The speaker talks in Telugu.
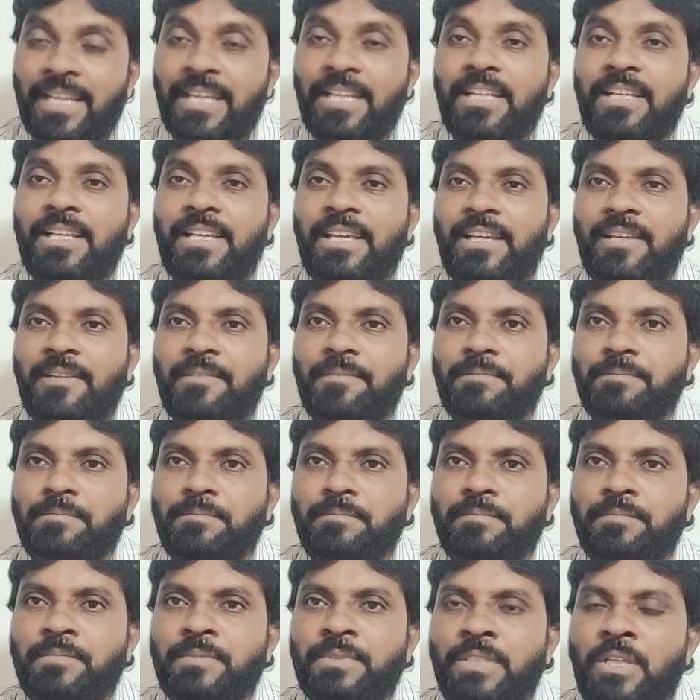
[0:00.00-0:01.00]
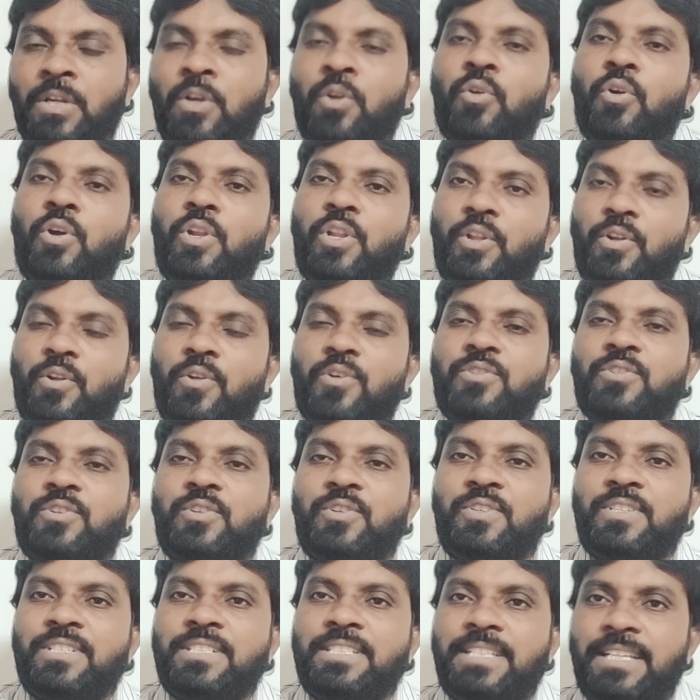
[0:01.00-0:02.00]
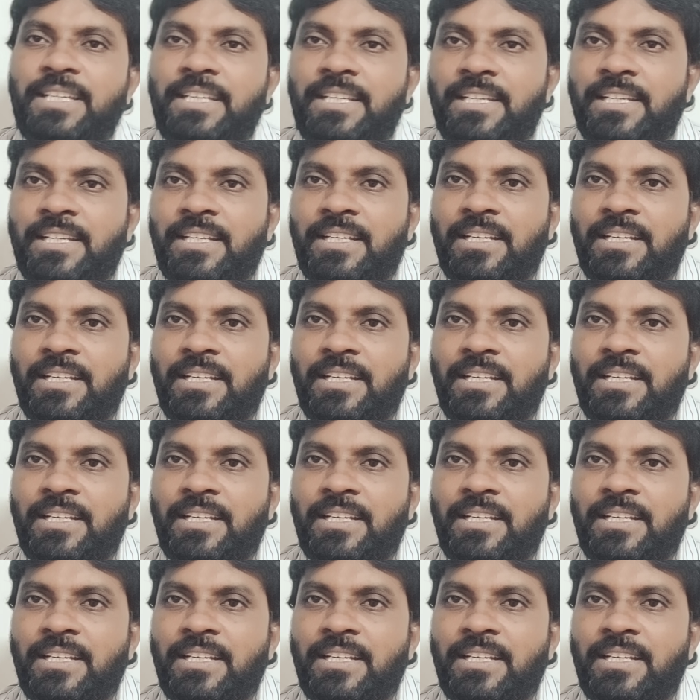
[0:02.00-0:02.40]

గెలికి కొన్ని రోజుల నుంచి